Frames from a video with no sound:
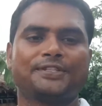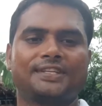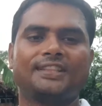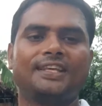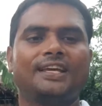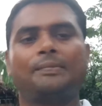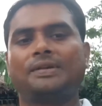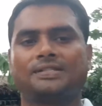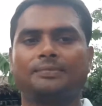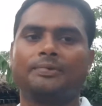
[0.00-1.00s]
ज़िंदगी का
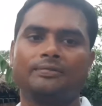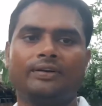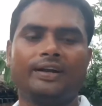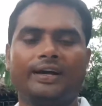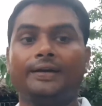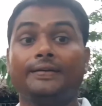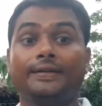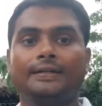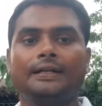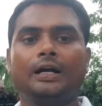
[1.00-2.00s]
बस सिंपल फंडा है
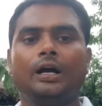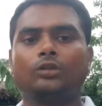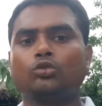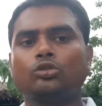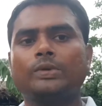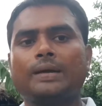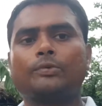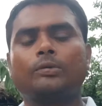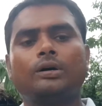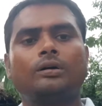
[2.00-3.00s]
दोस्तों मैं
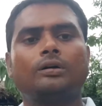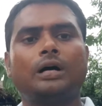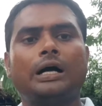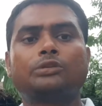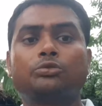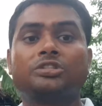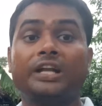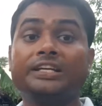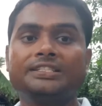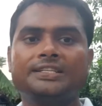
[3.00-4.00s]
आपको आज कुछ नई